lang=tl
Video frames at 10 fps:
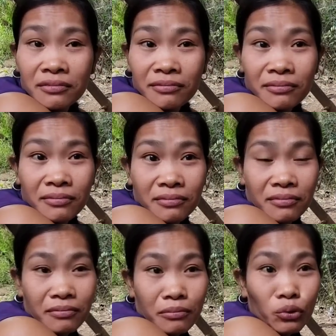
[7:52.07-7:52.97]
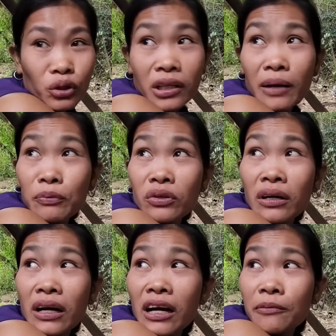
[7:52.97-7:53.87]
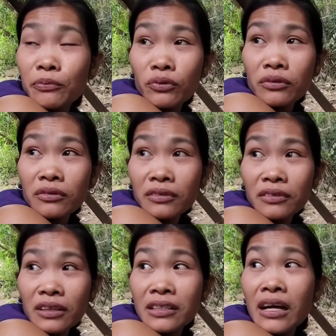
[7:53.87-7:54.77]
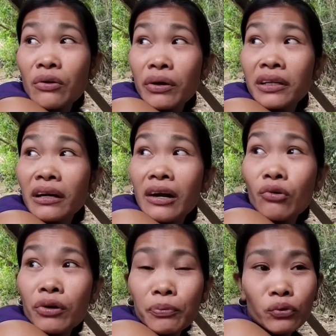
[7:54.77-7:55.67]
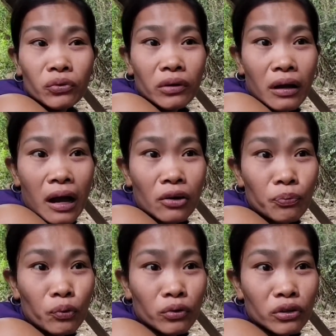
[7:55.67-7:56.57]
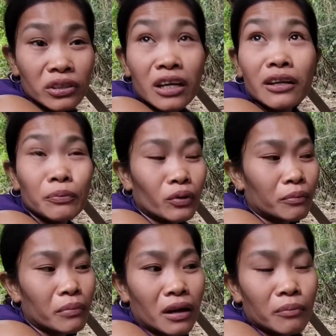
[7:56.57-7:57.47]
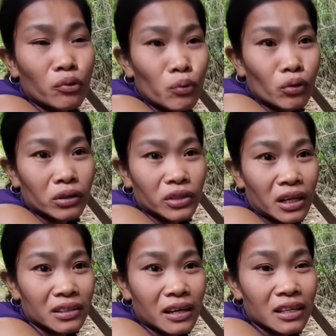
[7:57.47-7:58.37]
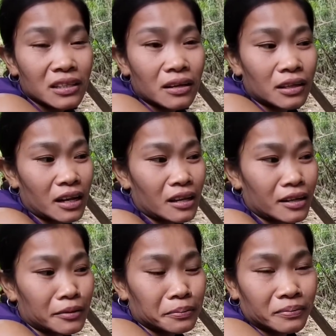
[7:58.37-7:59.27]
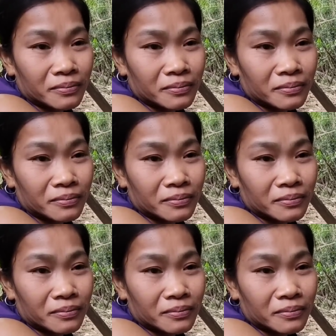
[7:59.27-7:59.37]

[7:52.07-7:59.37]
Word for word: Ayan po. Buti nga po ang aking pong asawa ay nakauwi po nung araw pong yun. Sana po ang mga bubong ay daladala sa ilalim.